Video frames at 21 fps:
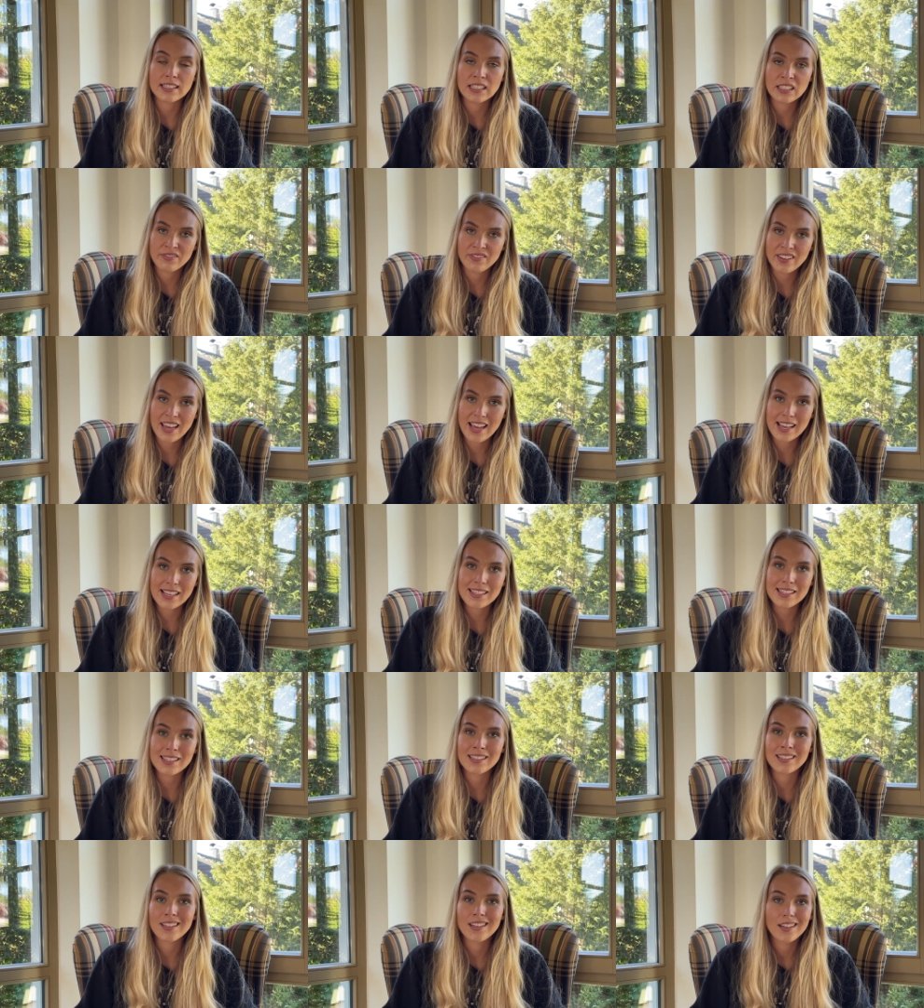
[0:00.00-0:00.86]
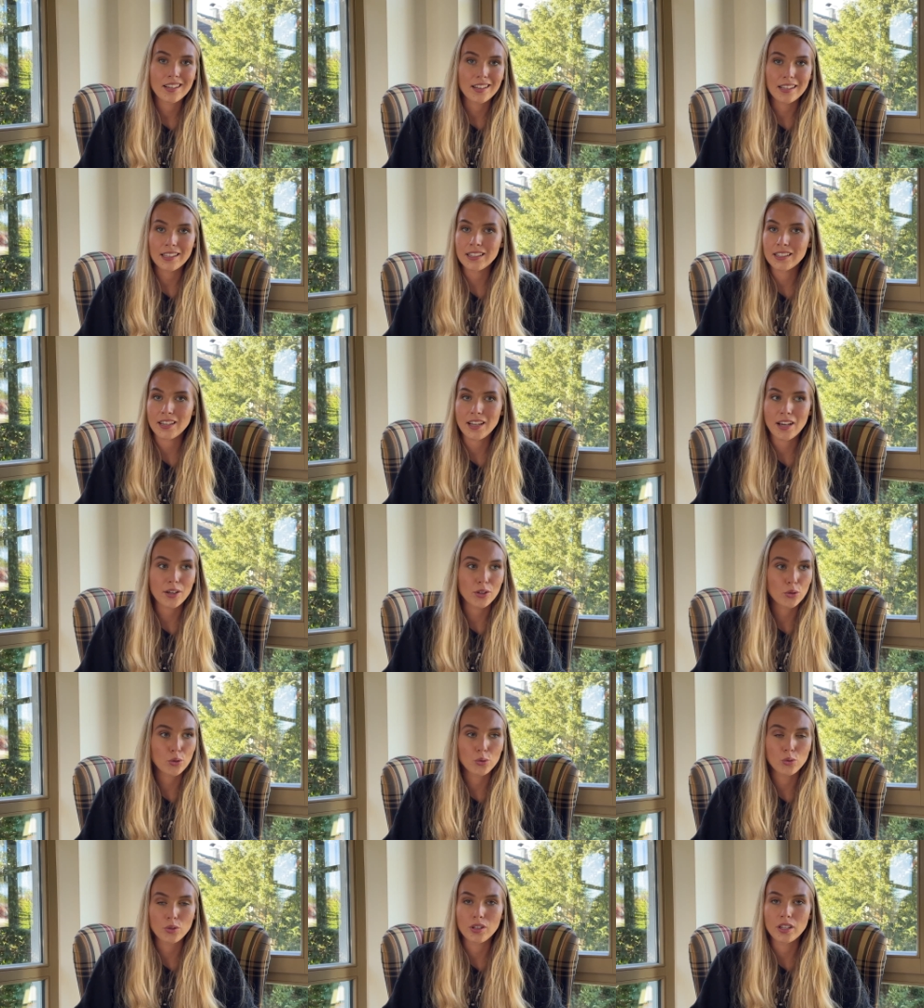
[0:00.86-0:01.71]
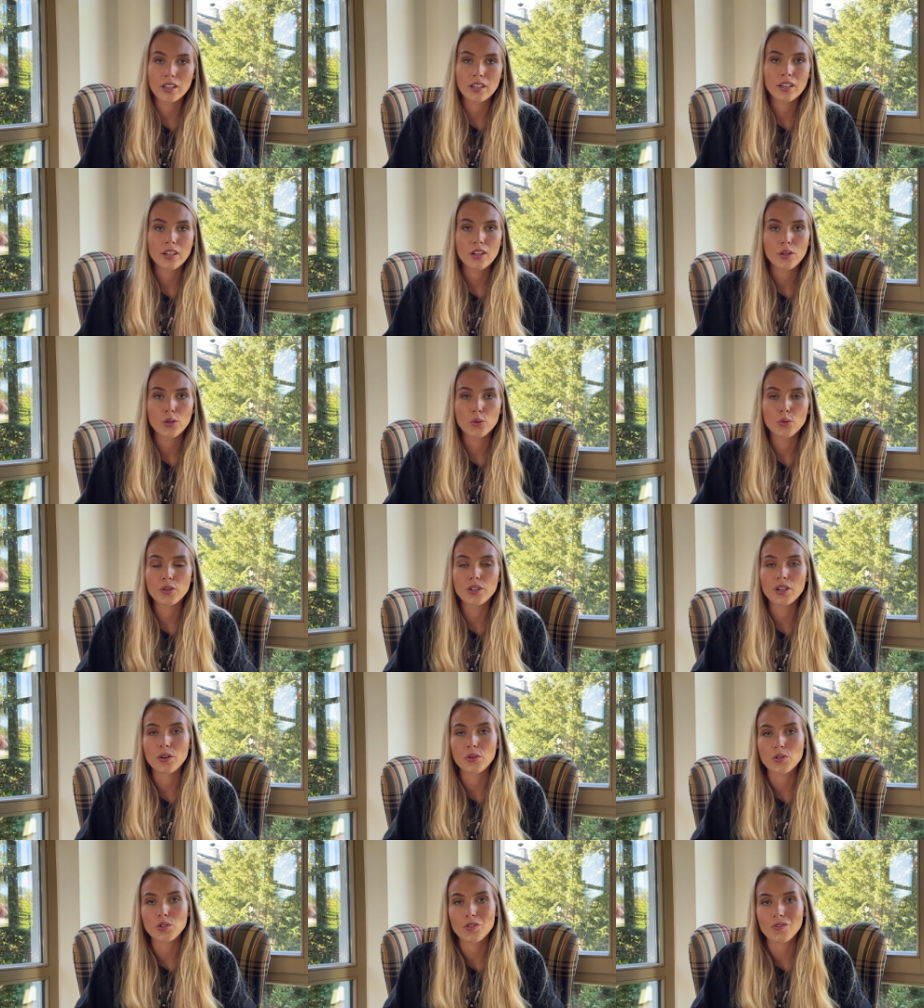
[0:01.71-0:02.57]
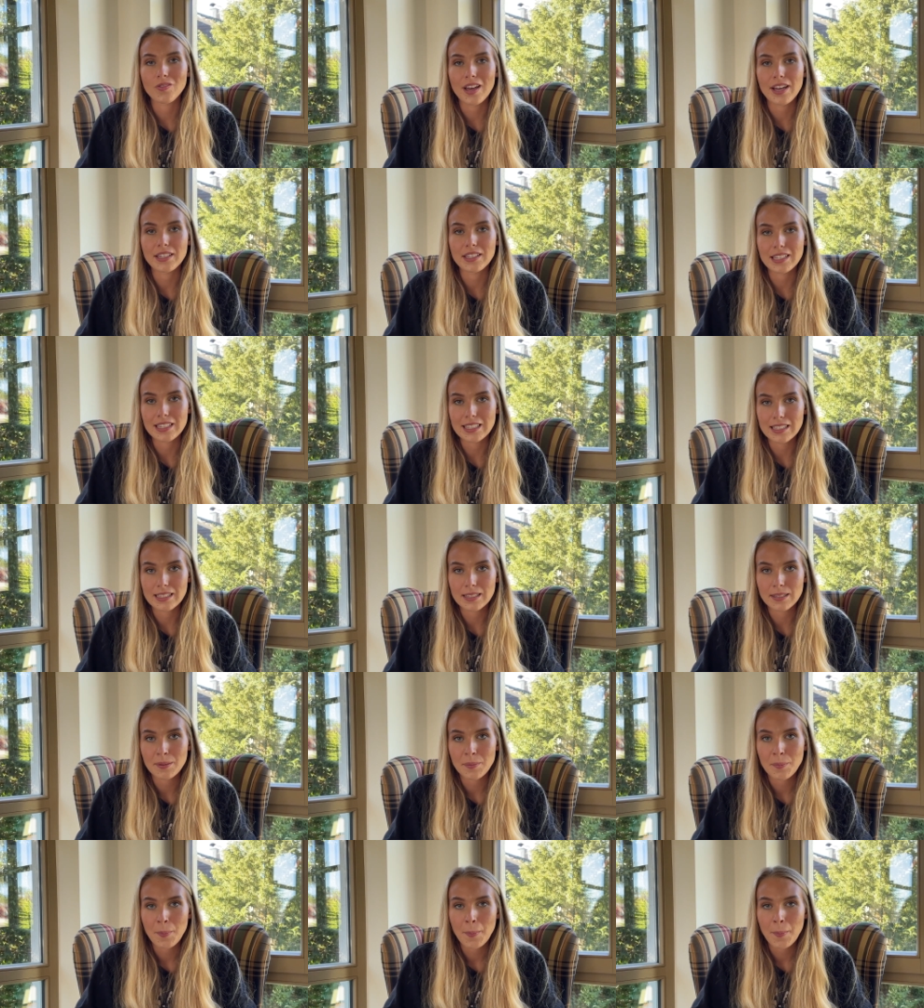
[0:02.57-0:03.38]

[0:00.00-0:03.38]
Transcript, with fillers: die wir essen, Rinder, Kühe, Hühner und so weiter sind.